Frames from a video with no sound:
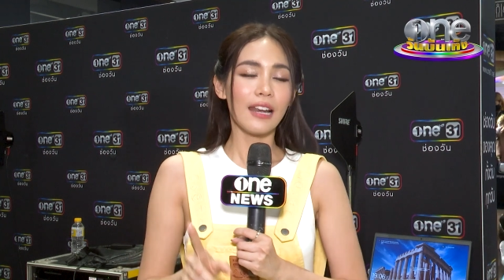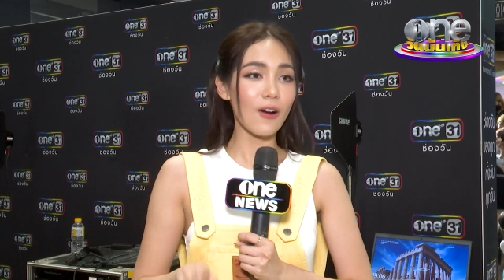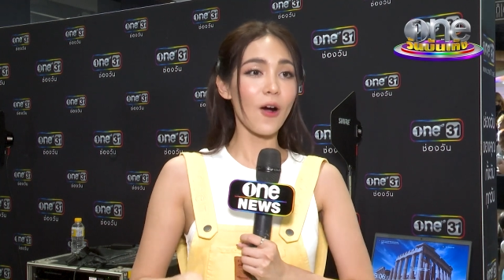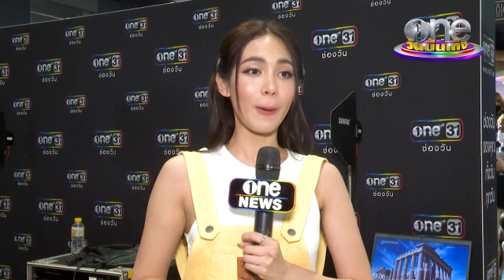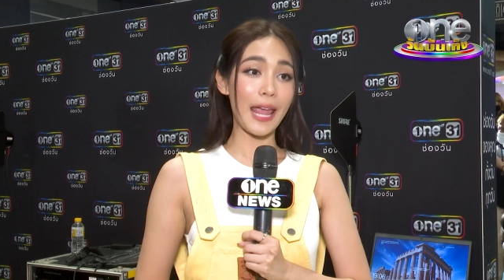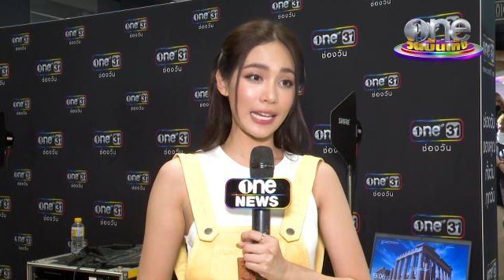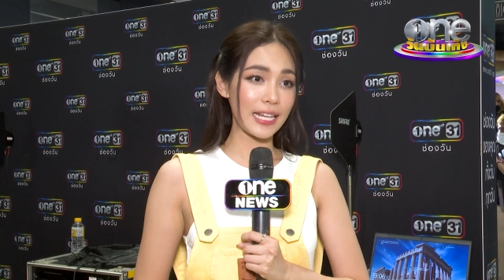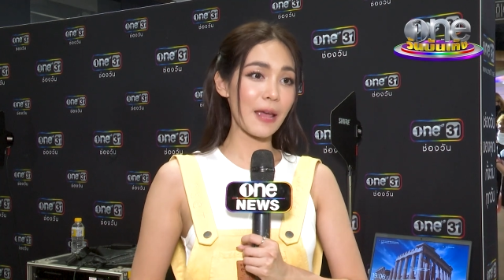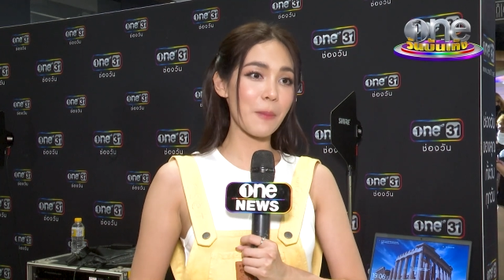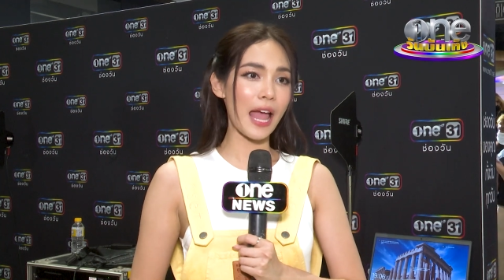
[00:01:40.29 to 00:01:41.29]
เราขอเพลง
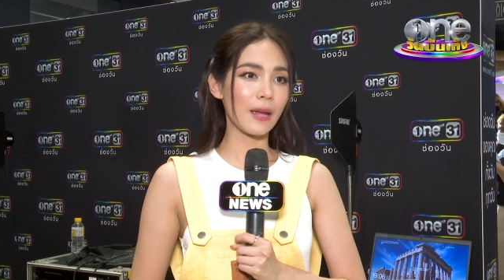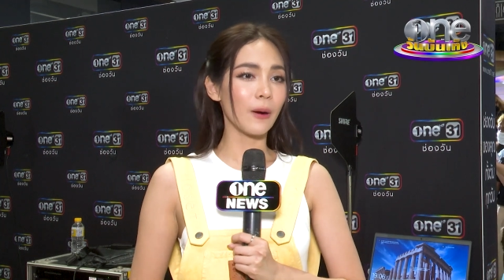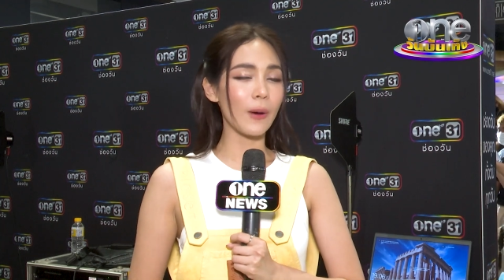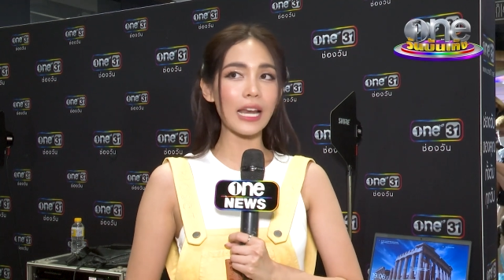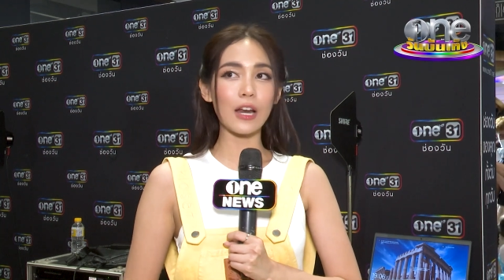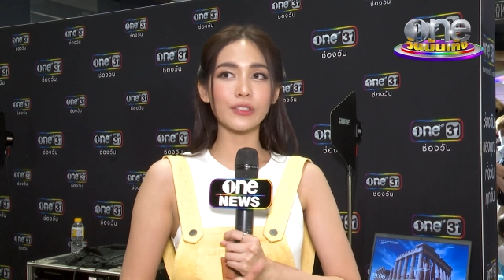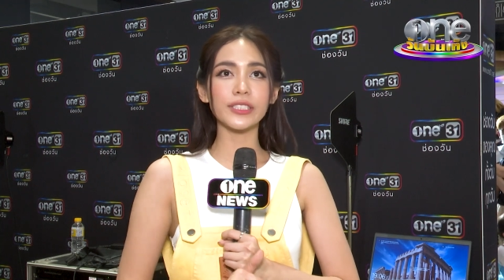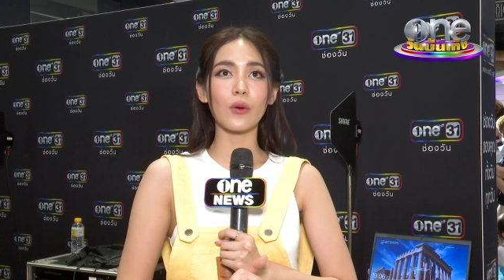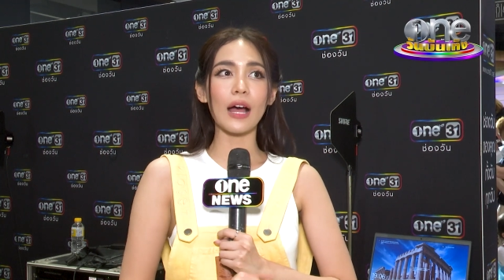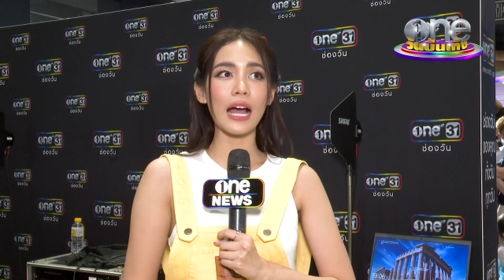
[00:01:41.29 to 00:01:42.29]
นี้ได้ไหมเพราะว่าเรารู้
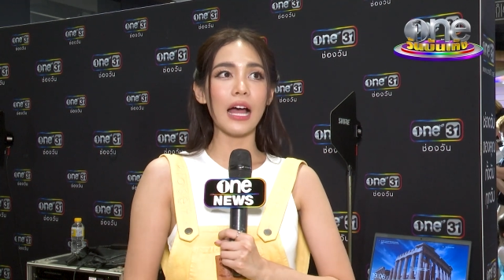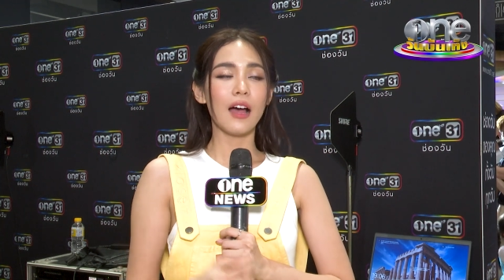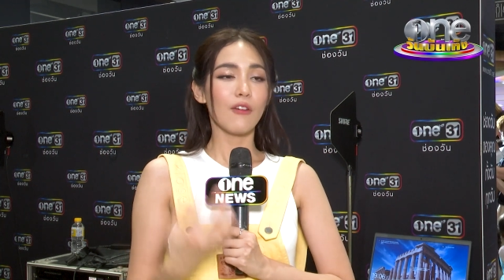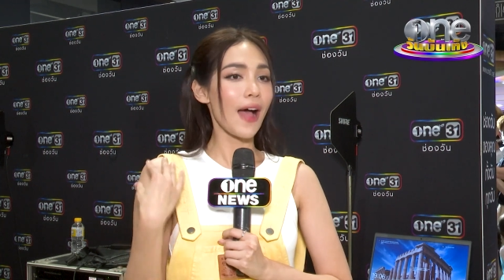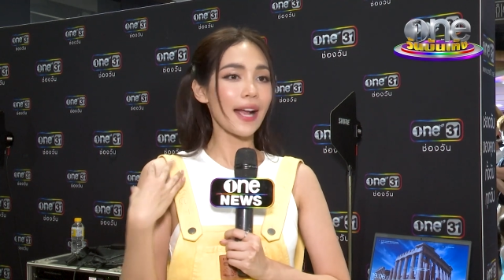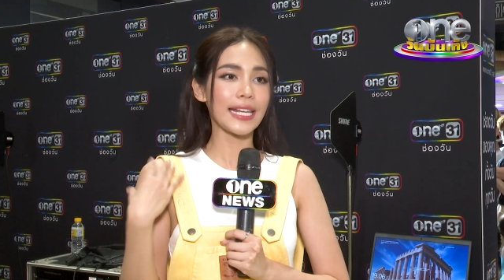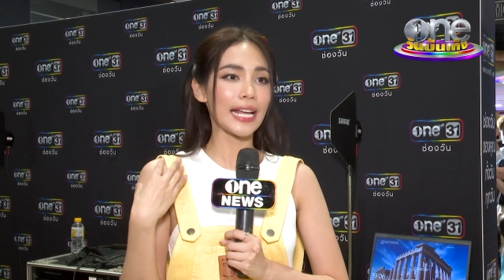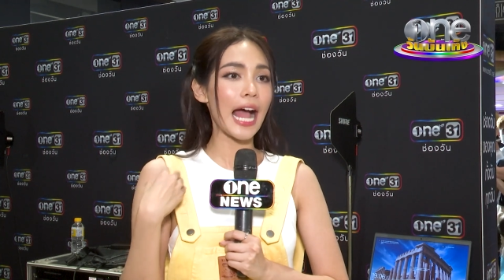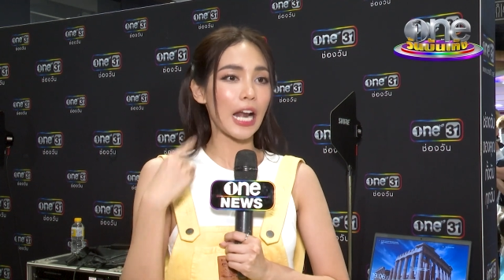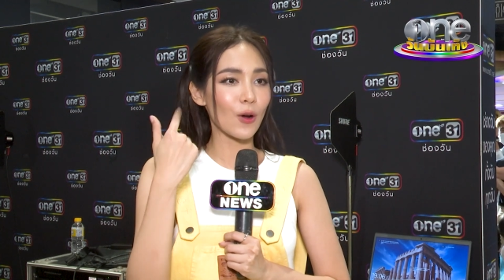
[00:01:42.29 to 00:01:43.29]
สึกว่าฟังกี่
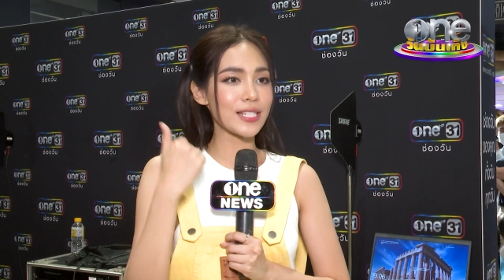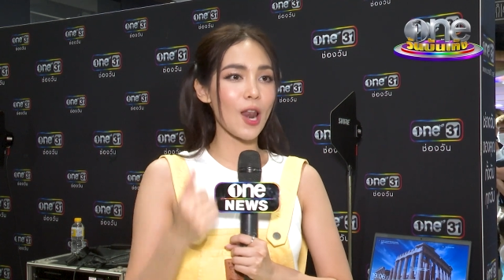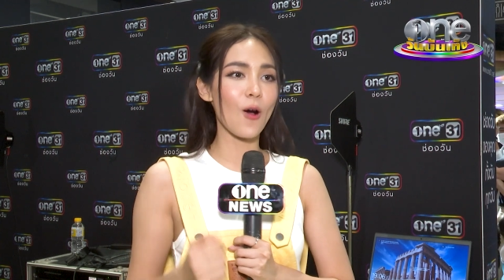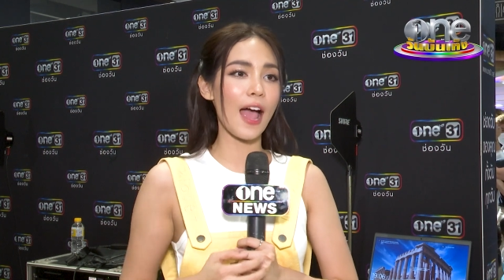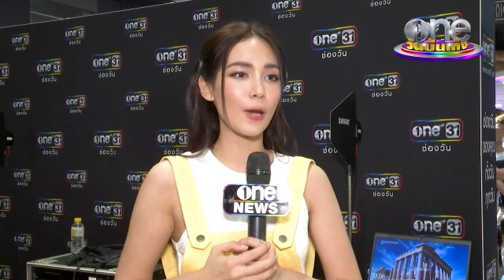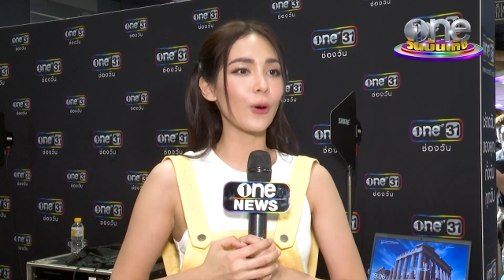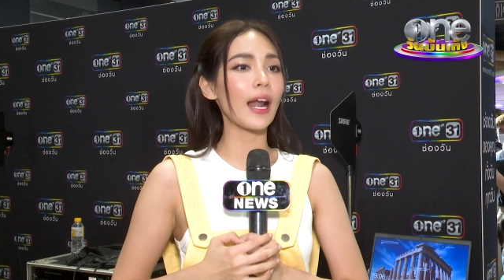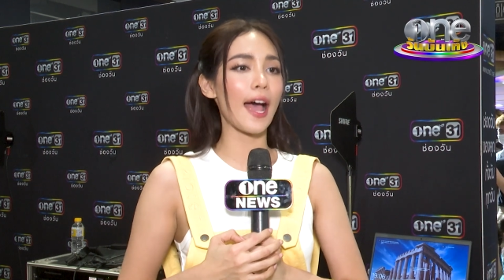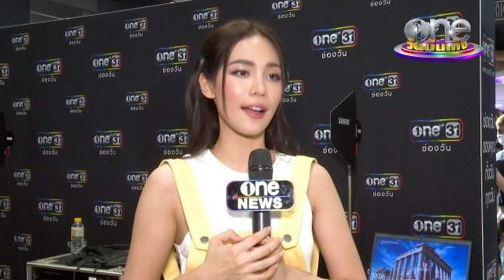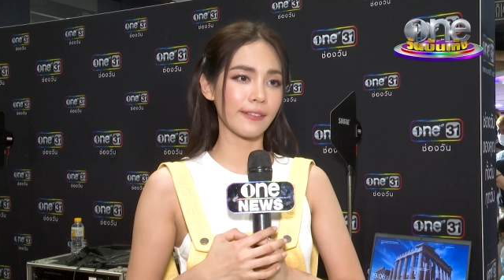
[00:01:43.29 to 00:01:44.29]
ครั้งเราก็จะร้องไห้ทุก
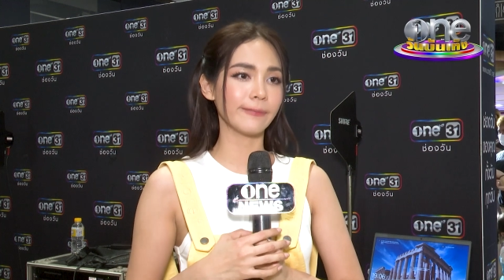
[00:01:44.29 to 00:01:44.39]
ครั้ง